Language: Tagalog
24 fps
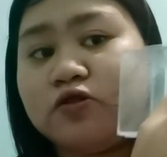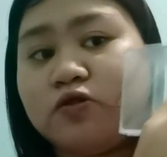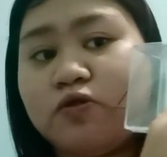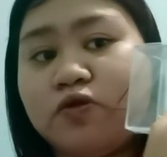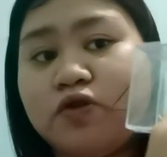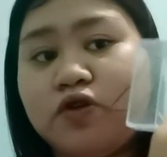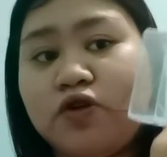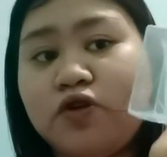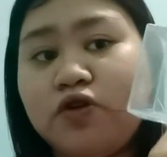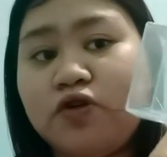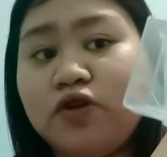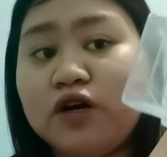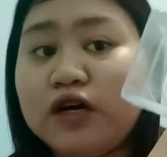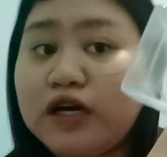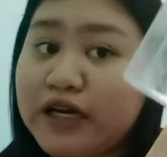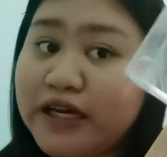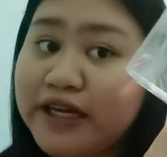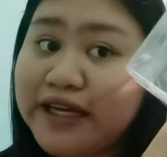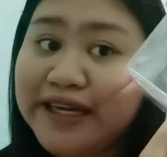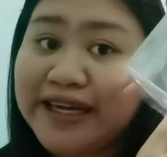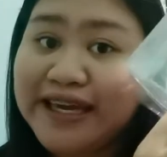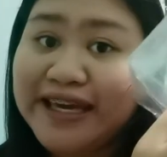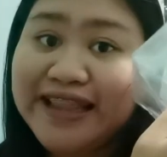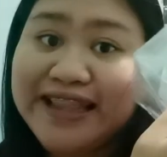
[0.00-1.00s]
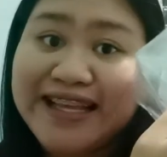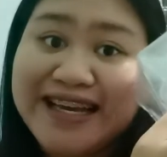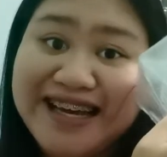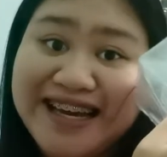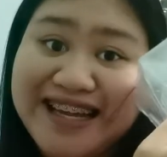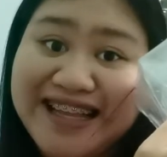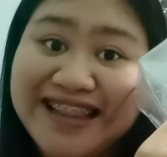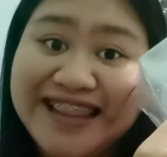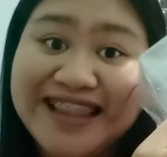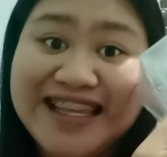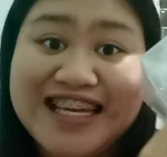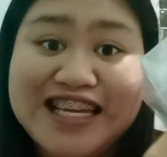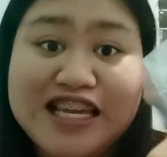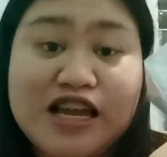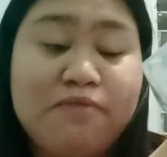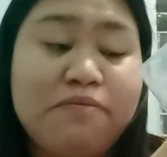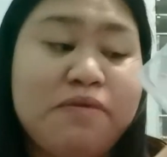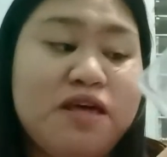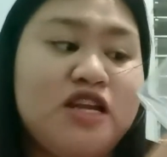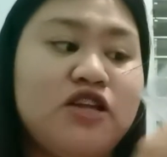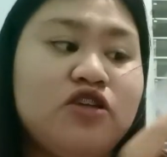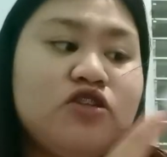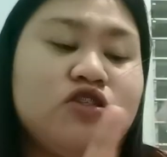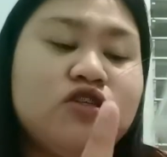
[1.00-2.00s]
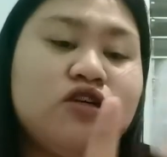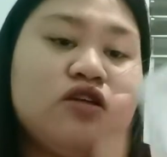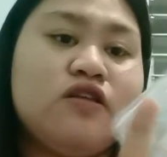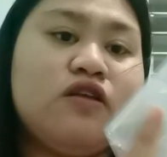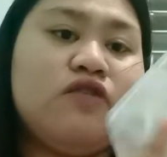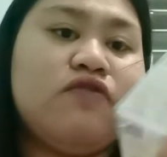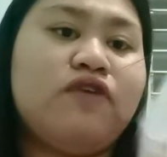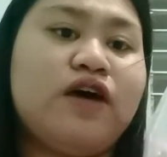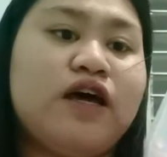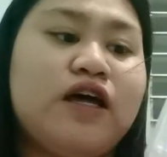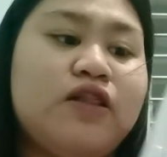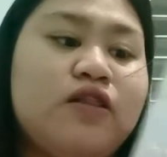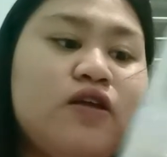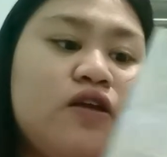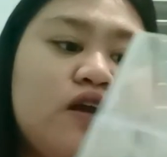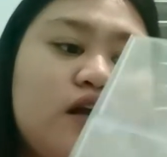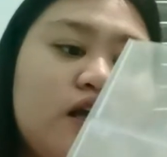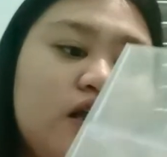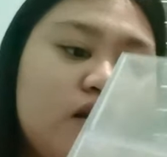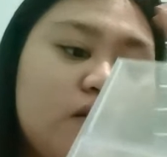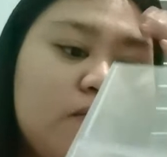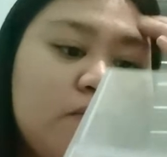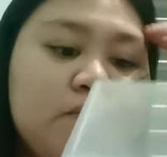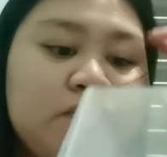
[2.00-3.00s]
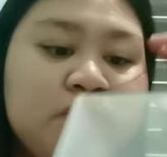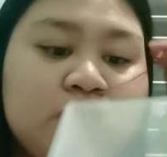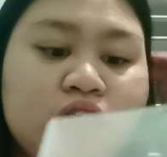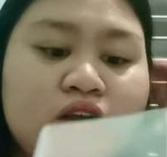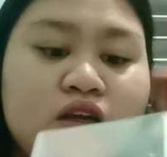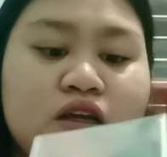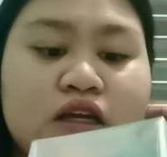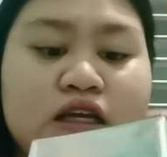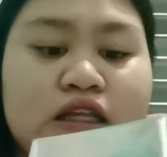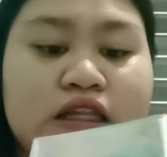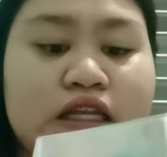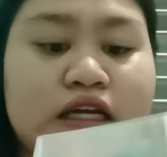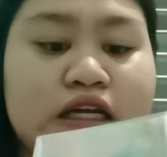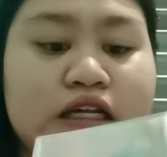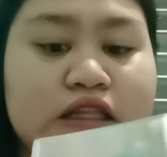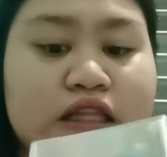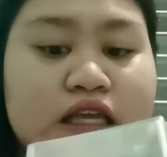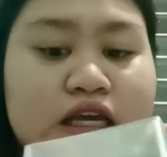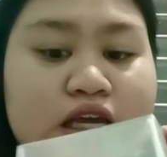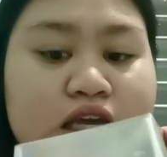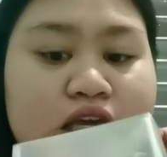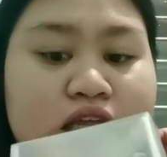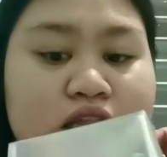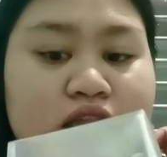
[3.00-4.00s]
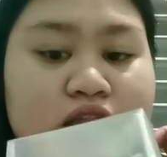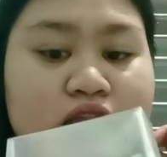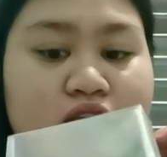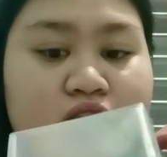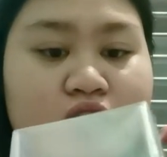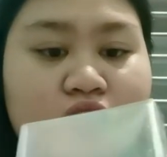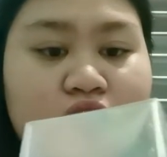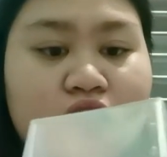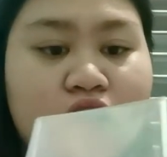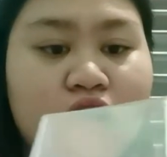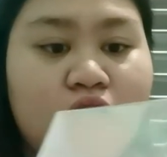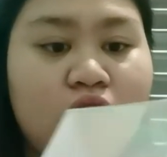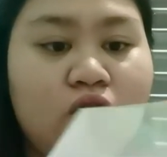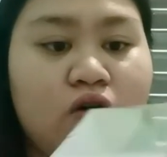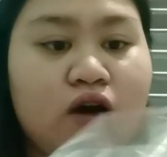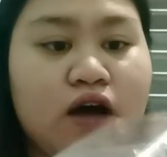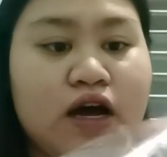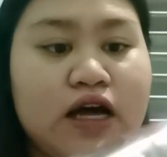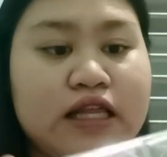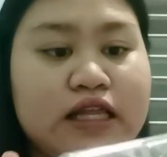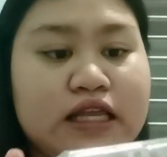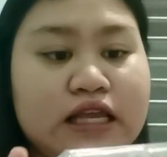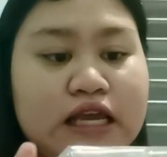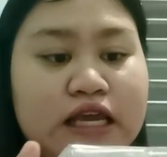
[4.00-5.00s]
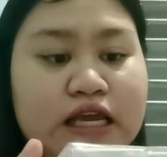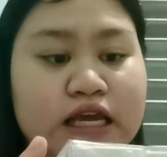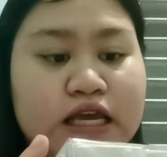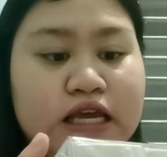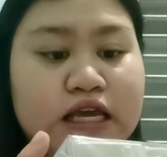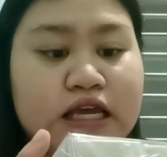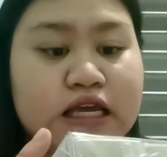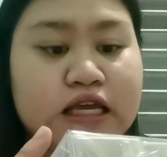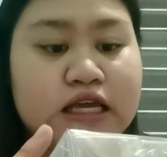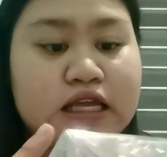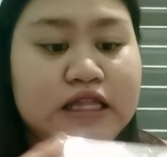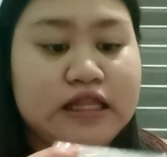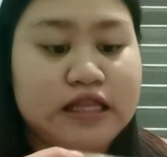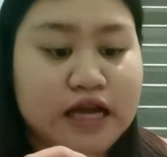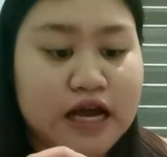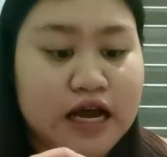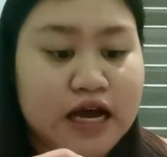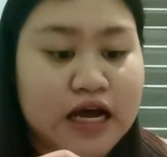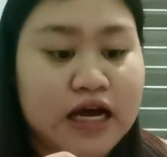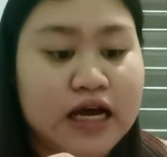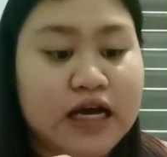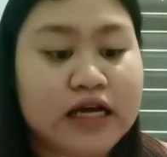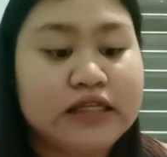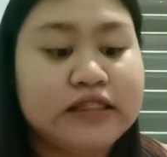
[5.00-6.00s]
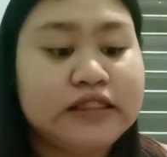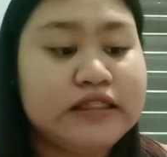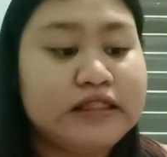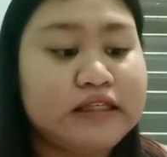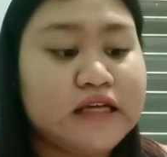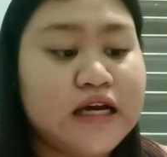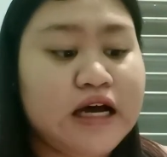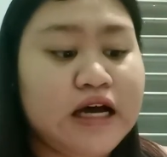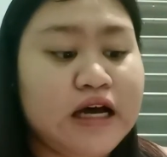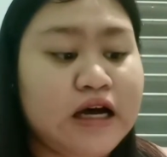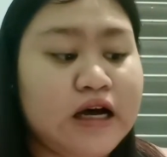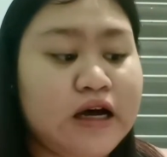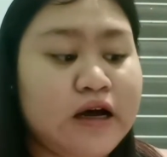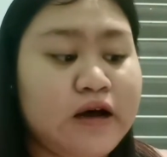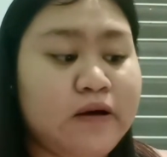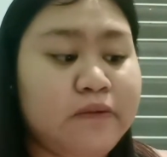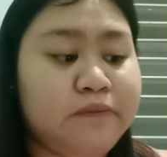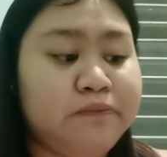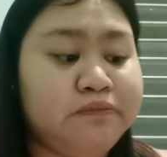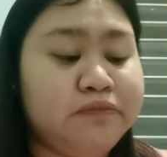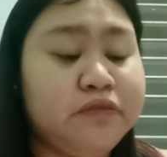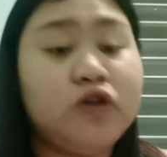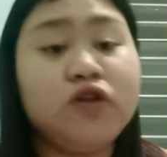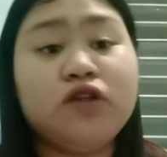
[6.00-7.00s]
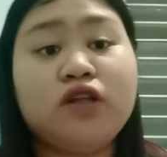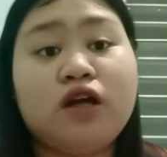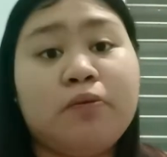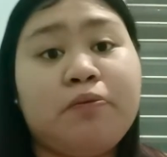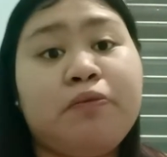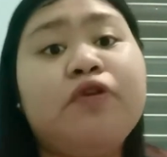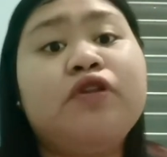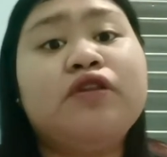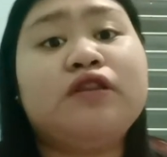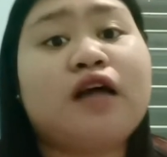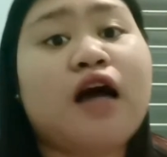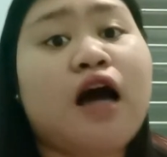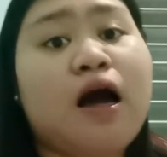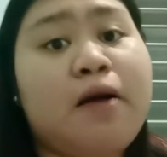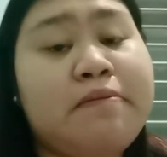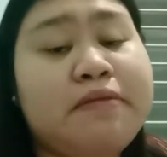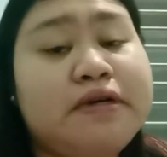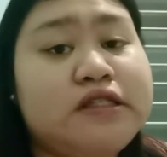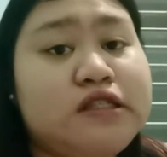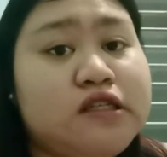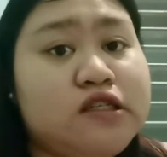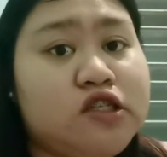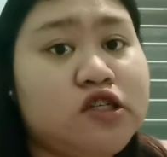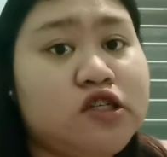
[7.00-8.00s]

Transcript: So, yun yung kinaganda niya. Meron siyang divider. And, Nagtingin din ako kanina sa, nung nagpunta kami sa